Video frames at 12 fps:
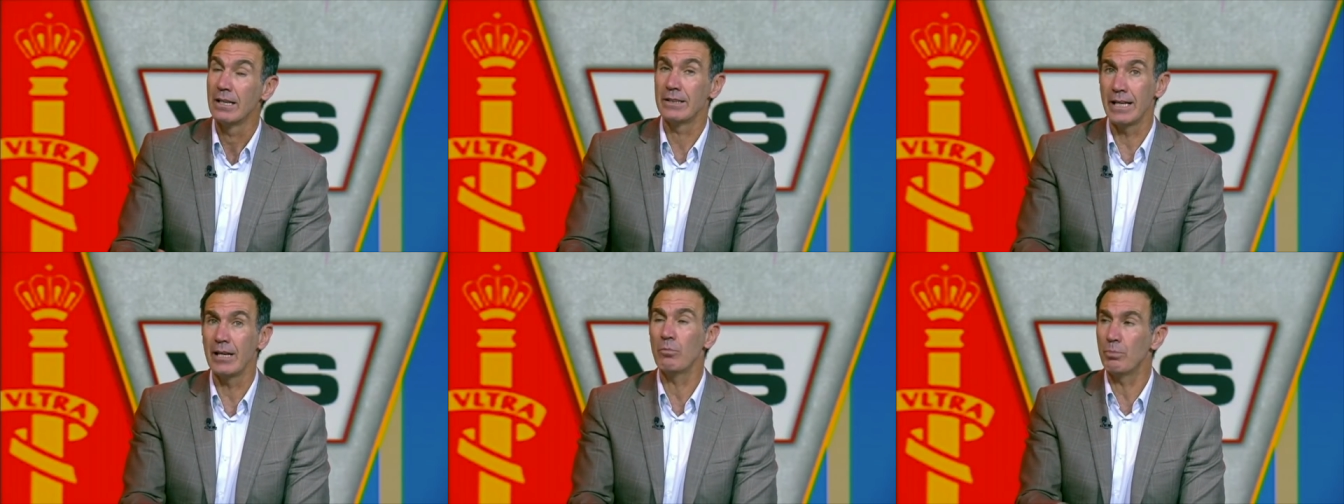
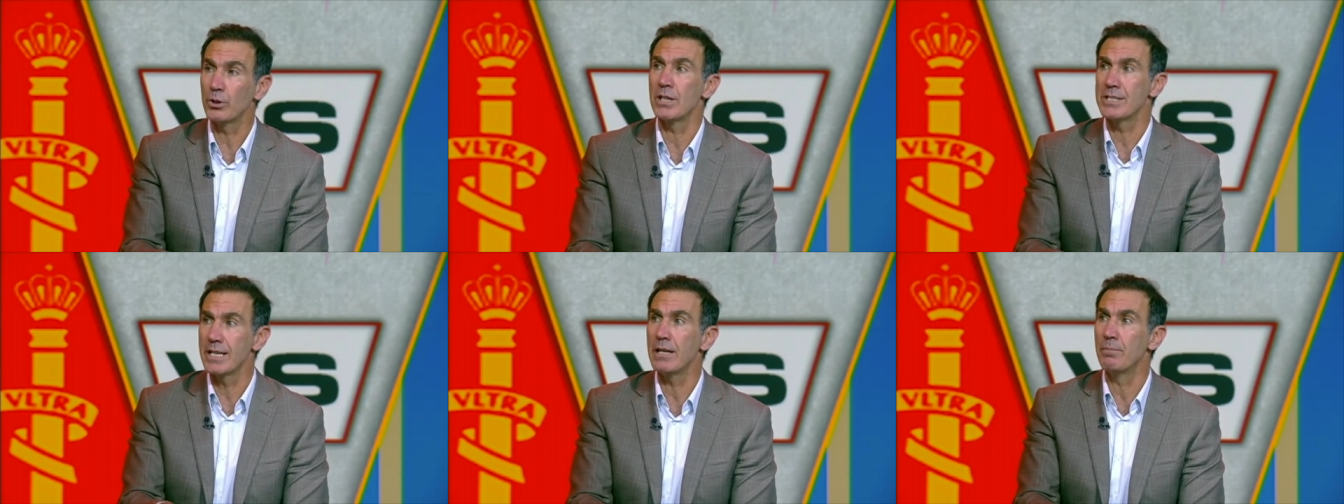tiene un
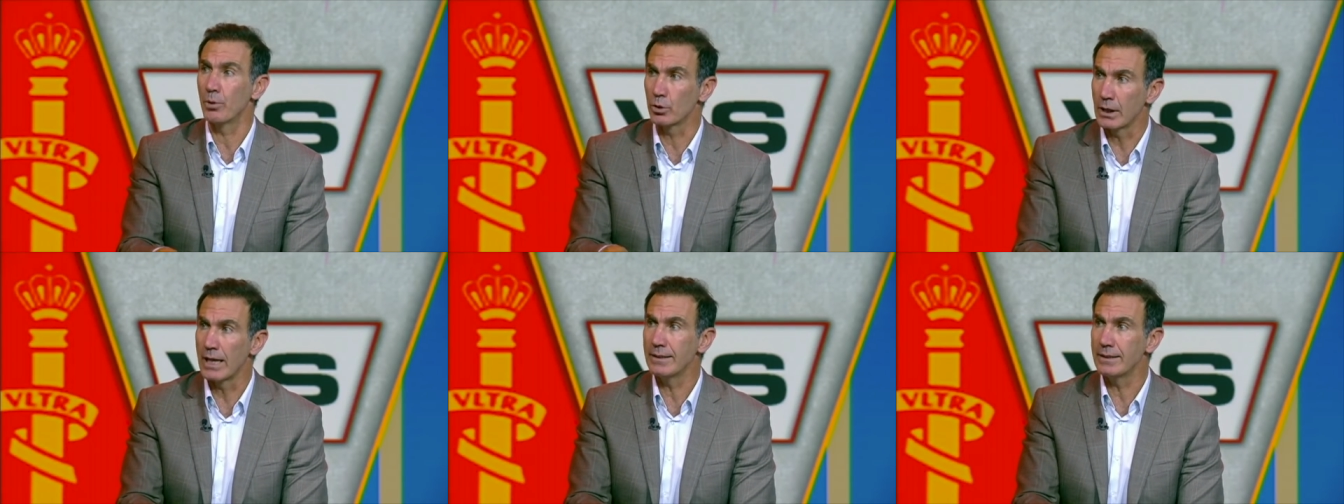potencial
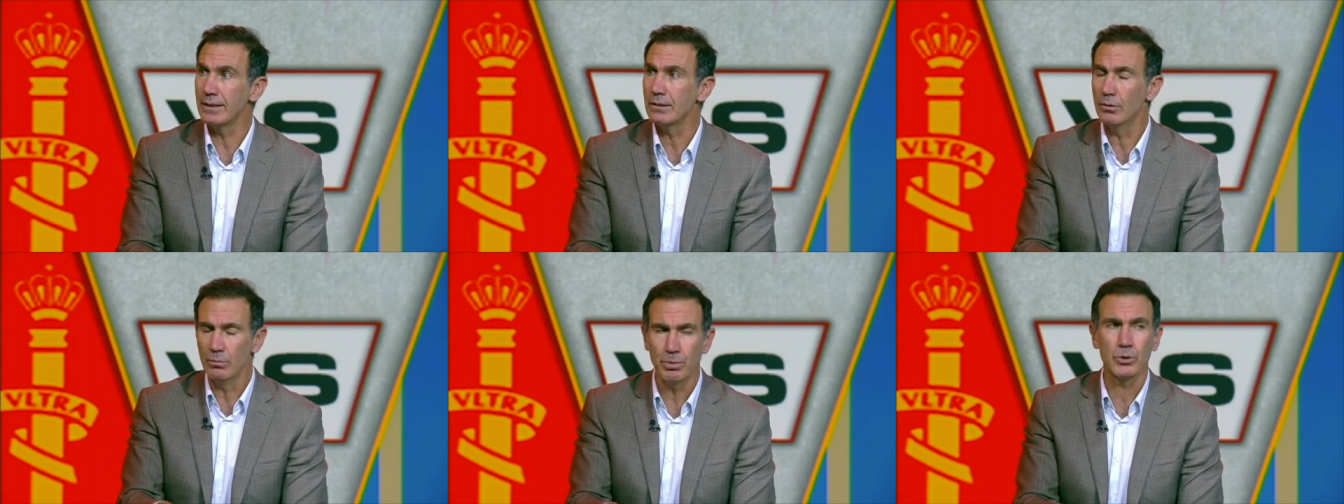importante,
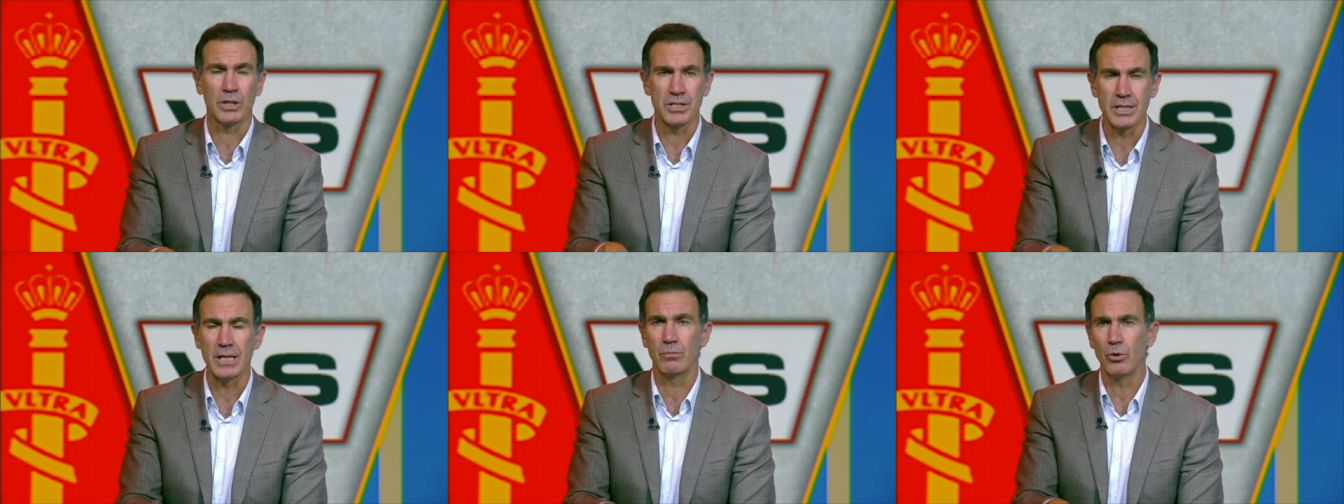un
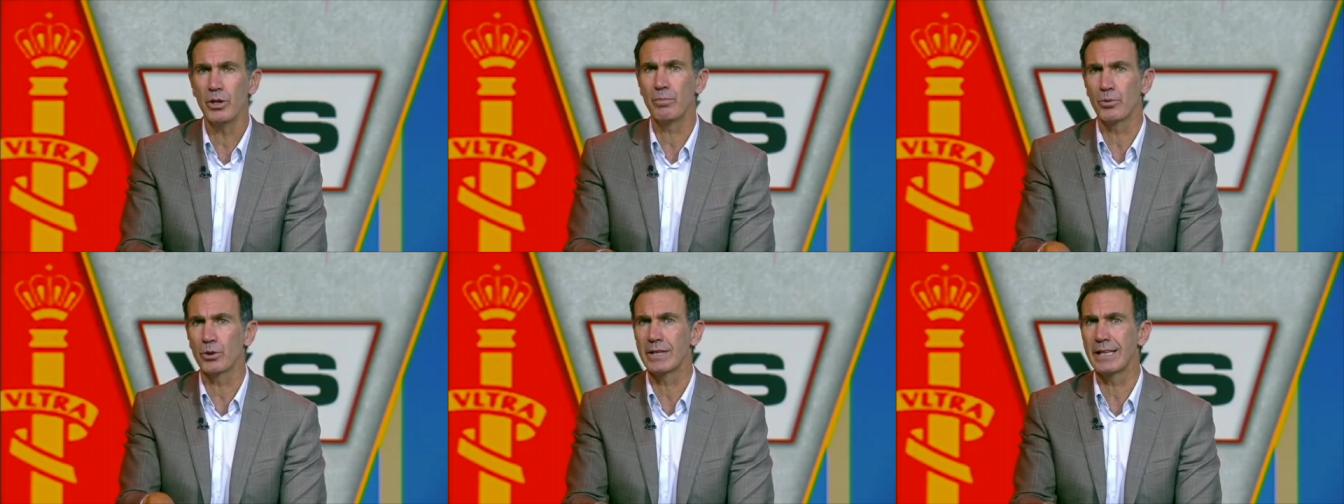potencial muy
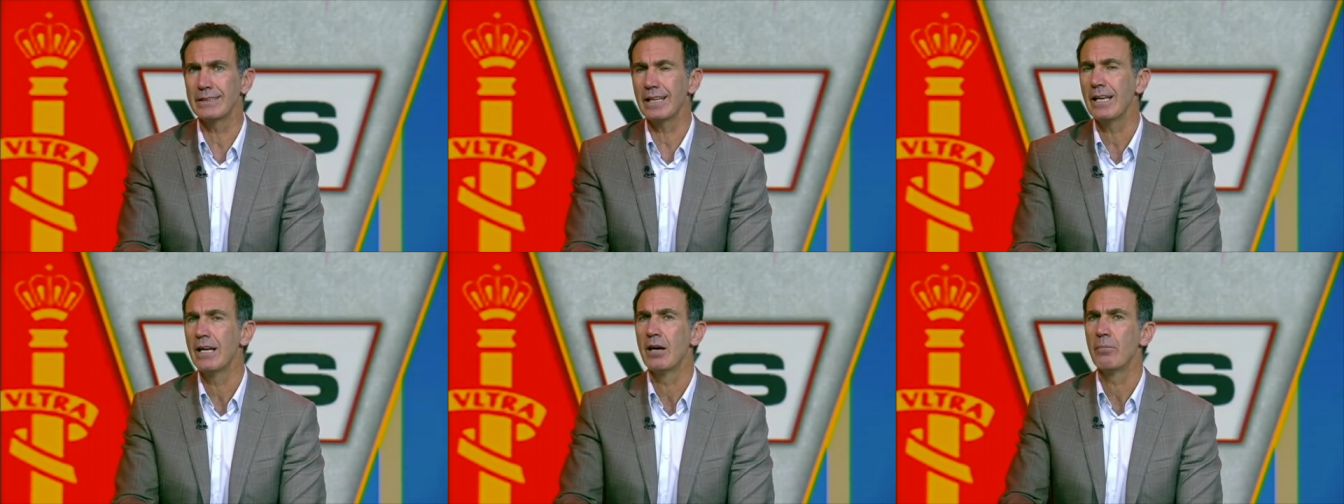
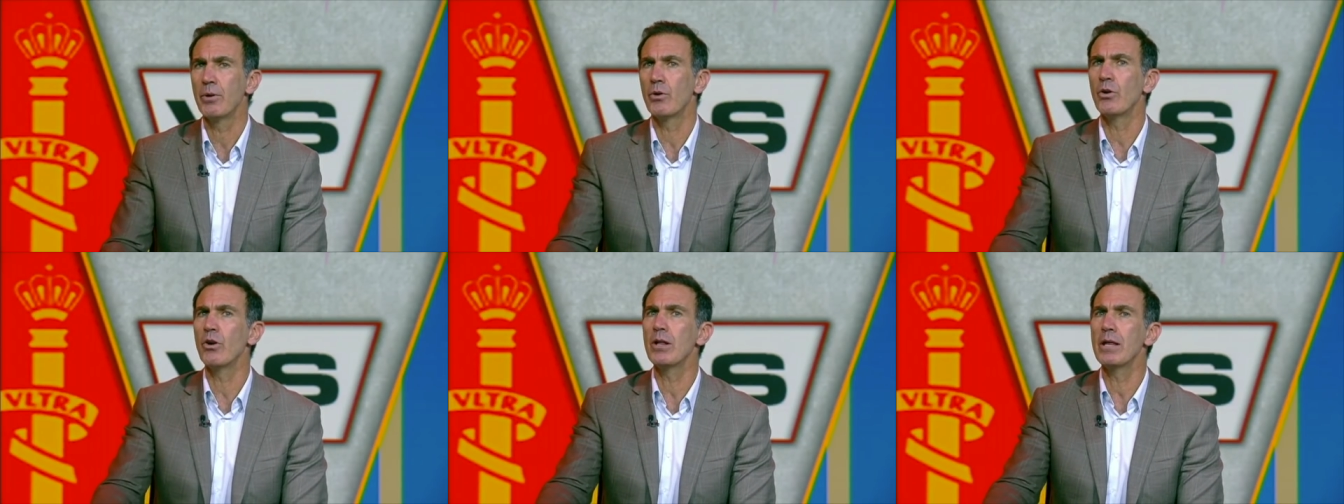importante, pero
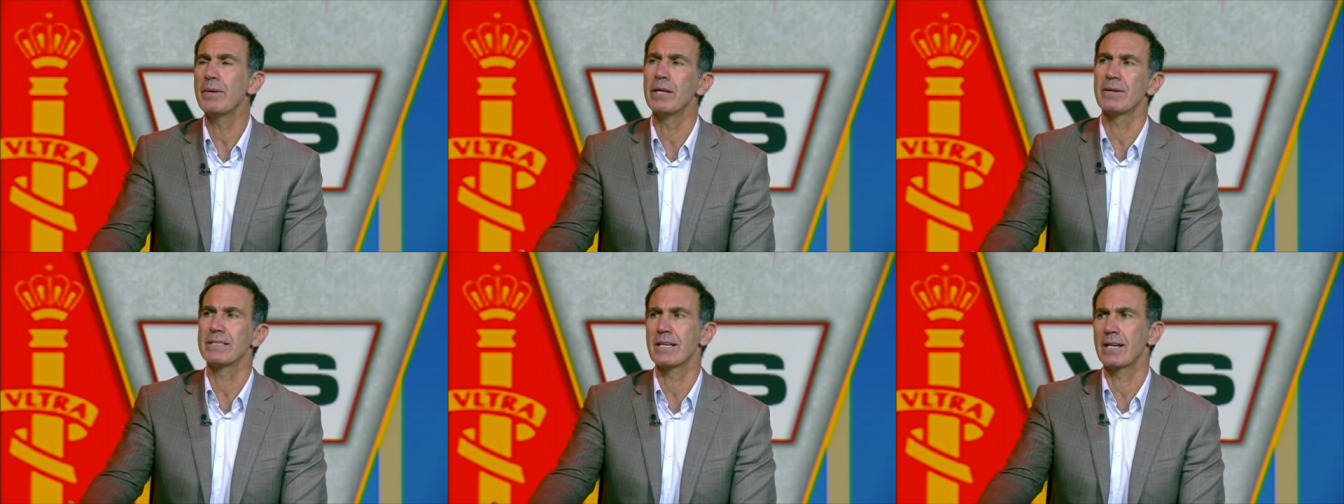no le debe
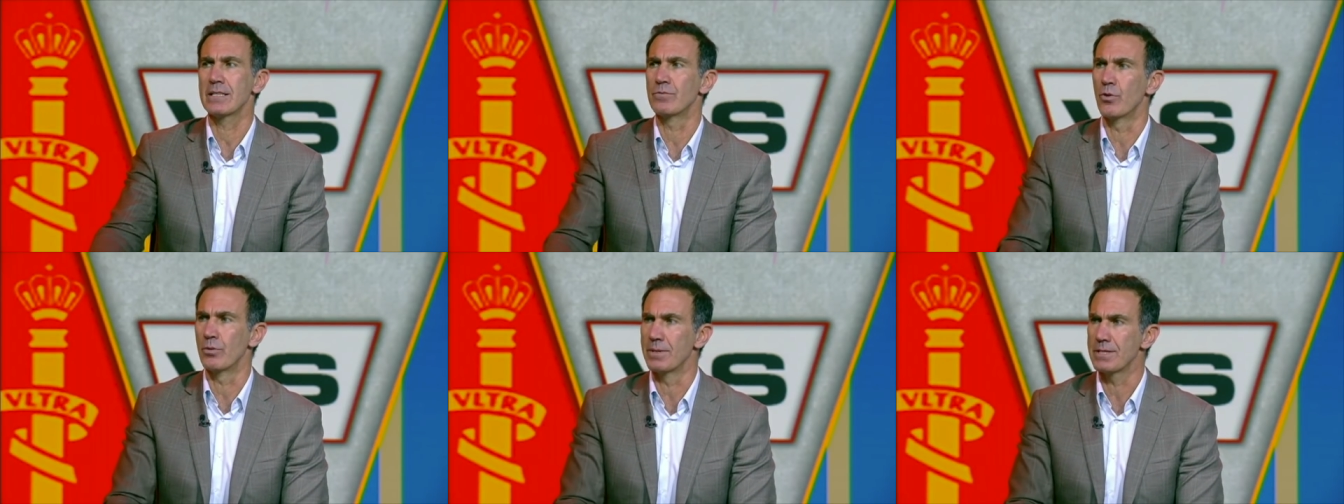devastar las
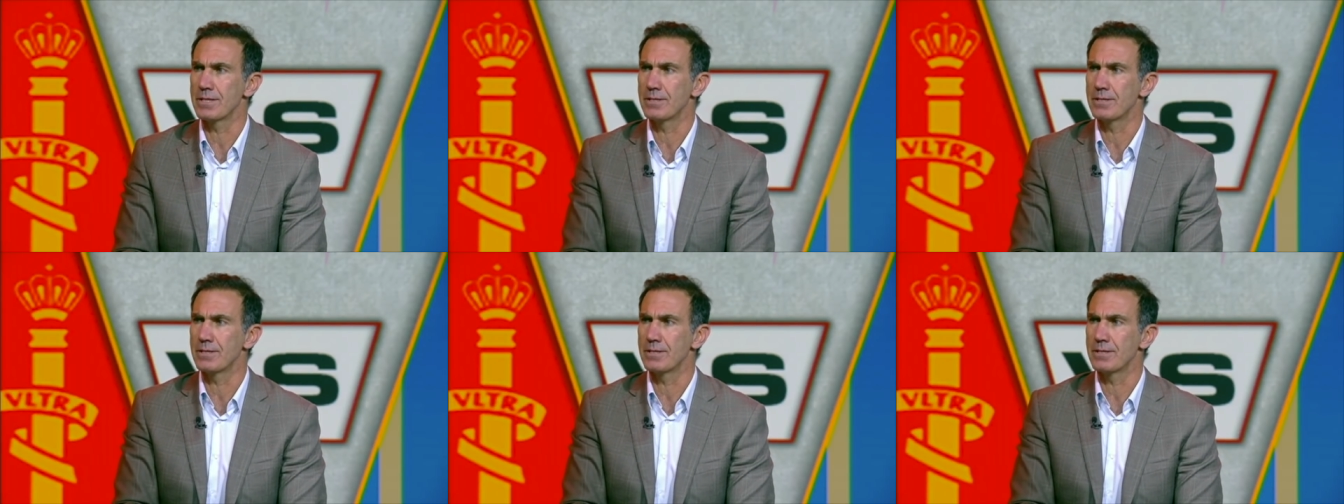formas.